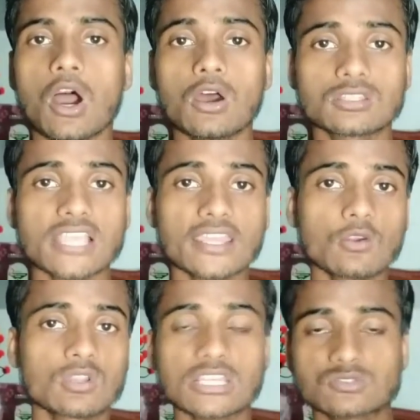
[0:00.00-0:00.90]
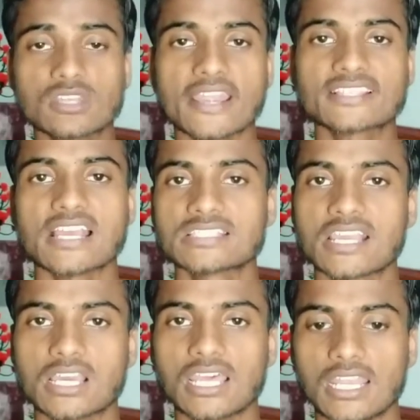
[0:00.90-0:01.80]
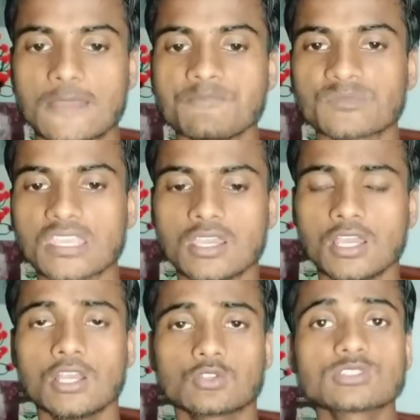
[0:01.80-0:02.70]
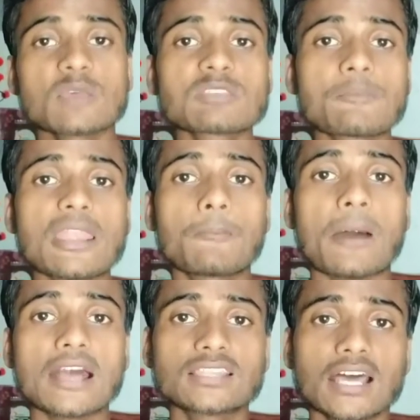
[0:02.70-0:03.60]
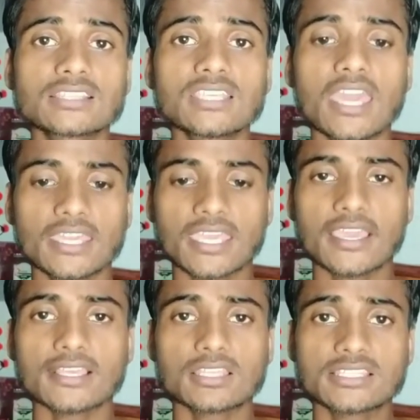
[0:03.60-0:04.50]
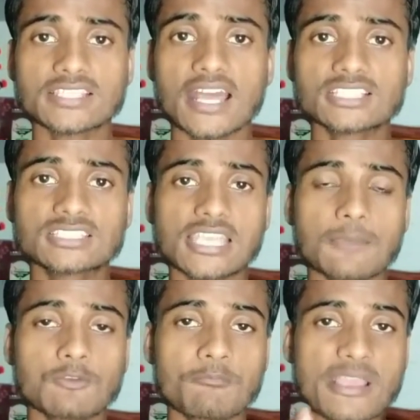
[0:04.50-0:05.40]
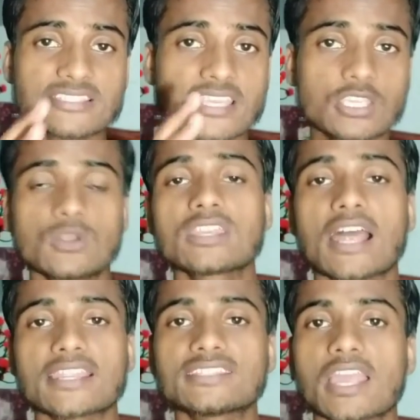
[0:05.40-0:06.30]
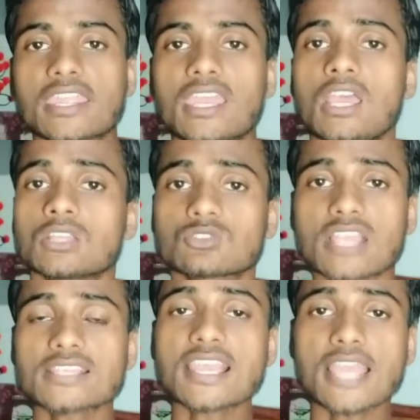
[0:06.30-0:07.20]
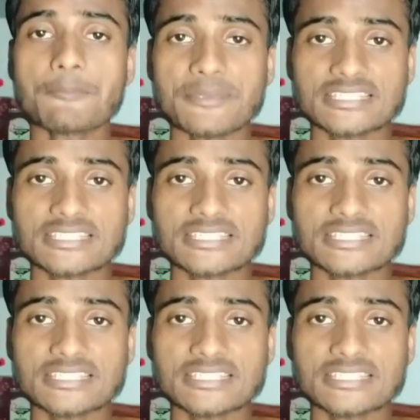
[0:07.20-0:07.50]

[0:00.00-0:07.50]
और जाके उल्टा सुल्टा रिचार्ज न करा ले तो सबसे पहले बात आती है कि रिचार्ज से आपको पैसे क्यों नहीं काटे जाएंगे तो जैसा कि आप